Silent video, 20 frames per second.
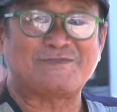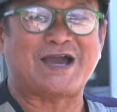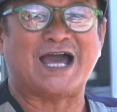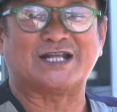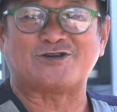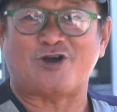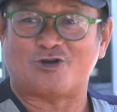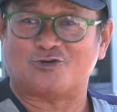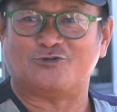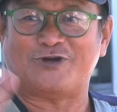สำ
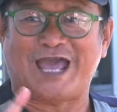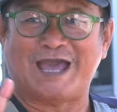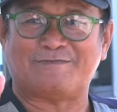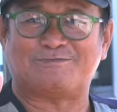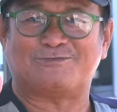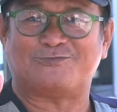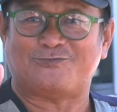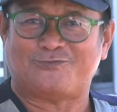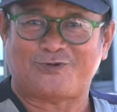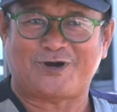คัญของลุงแอ
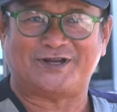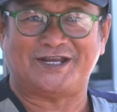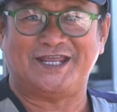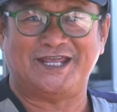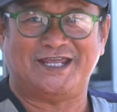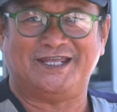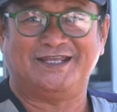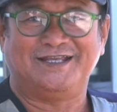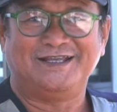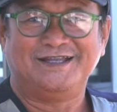ปบอ
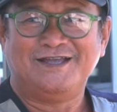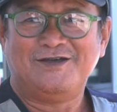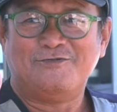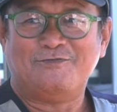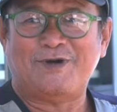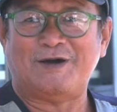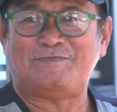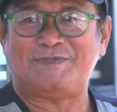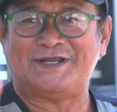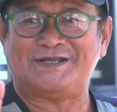ดี้
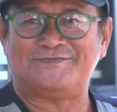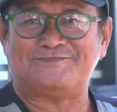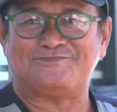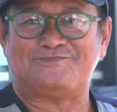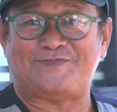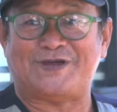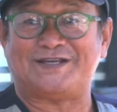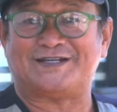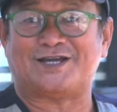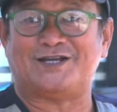มา
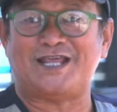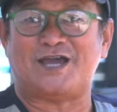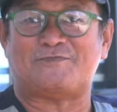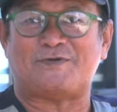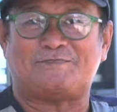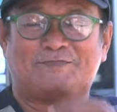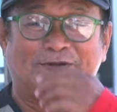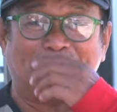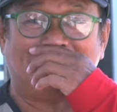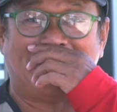เป็นเขาเรี
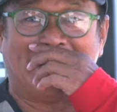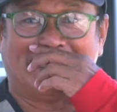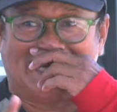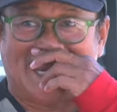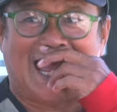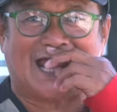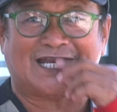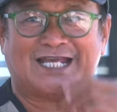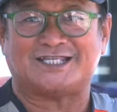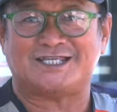ยกว่าเป็นเพ
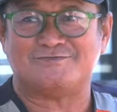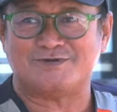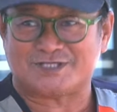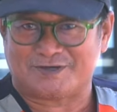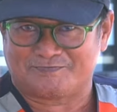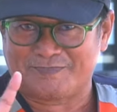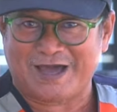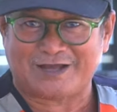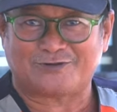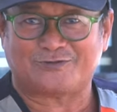จแรกนะที่
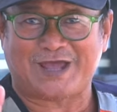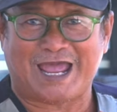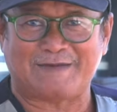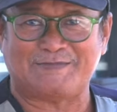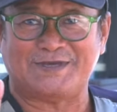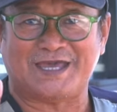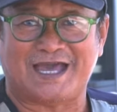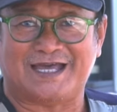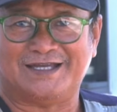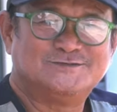มีสัมภาษณ์ลุง
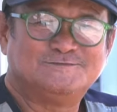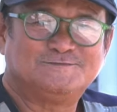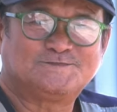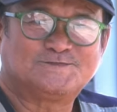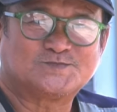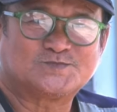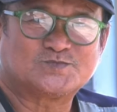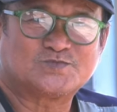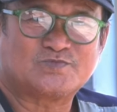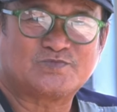แอปเนี่ย
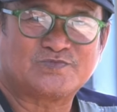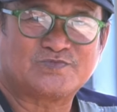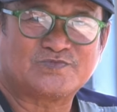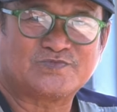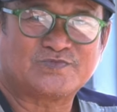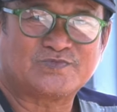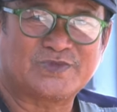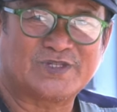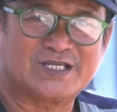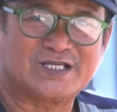ตอนนี้
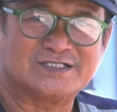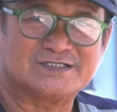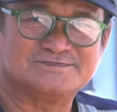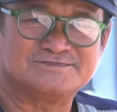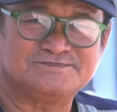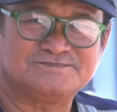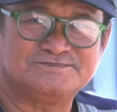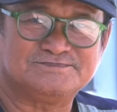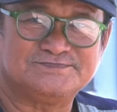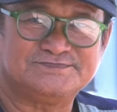มันมีคน
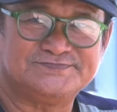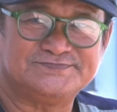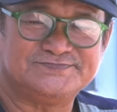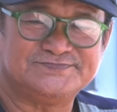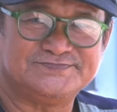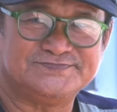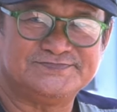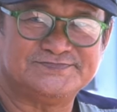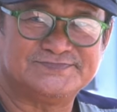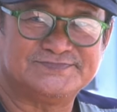ที่แบบได้รับ
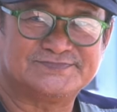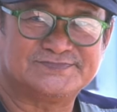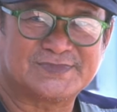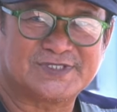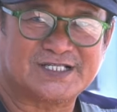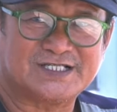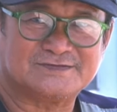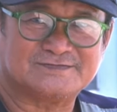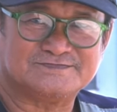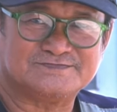ผลกระทบ
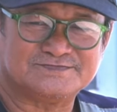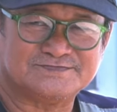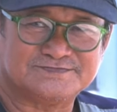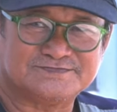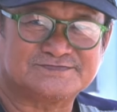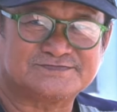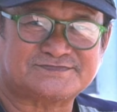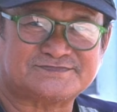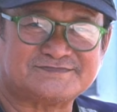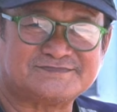จากโควิด
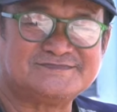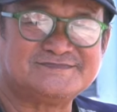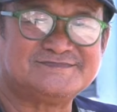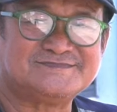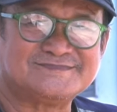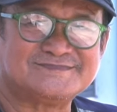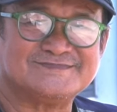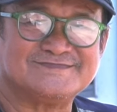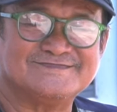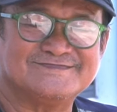เยอะค่ะ
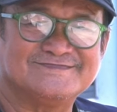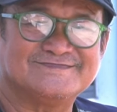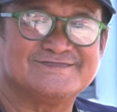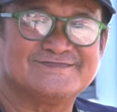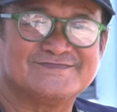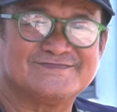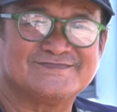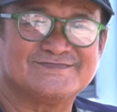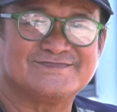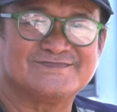ตก
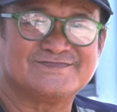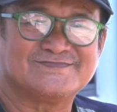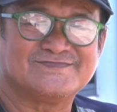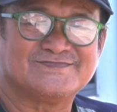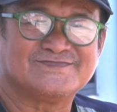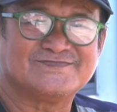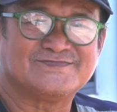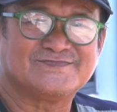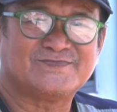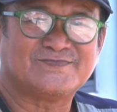งาน
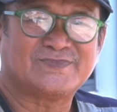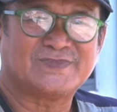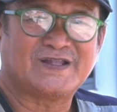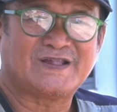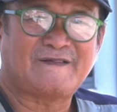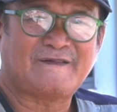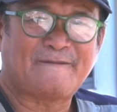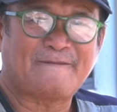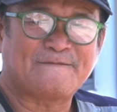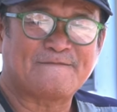ท้อ
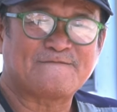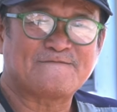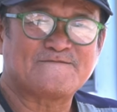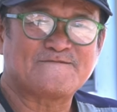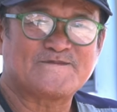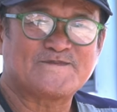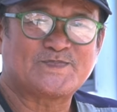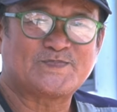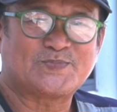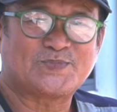แท้ใน
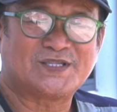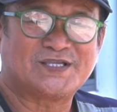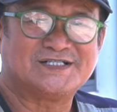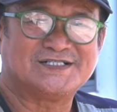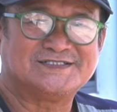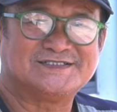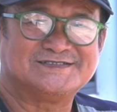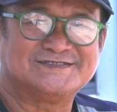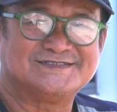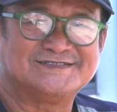ชีวิตอะไรอ
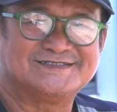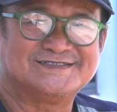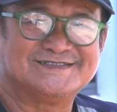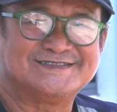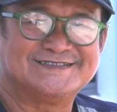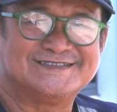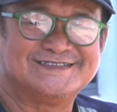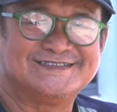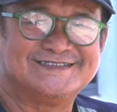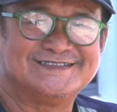ย่างเงี้ยฝาก
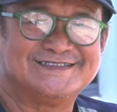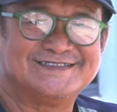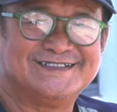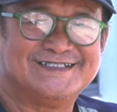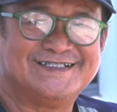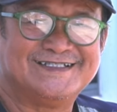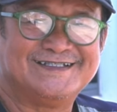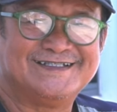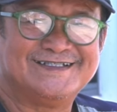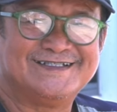กำลังใจ
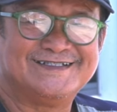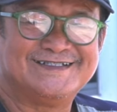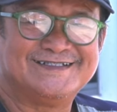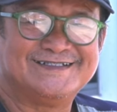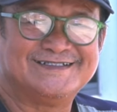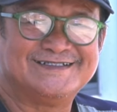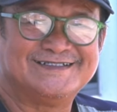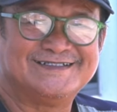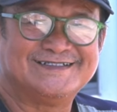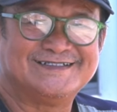ให้กับ
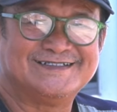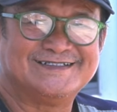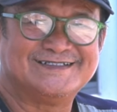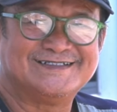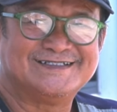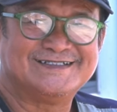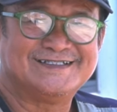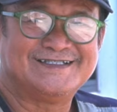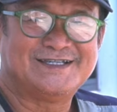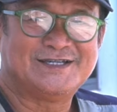พวกเขา
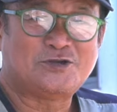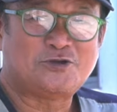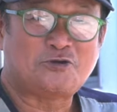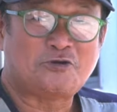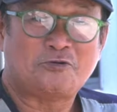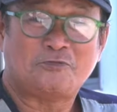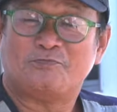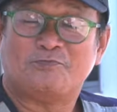หน่อยค่ะ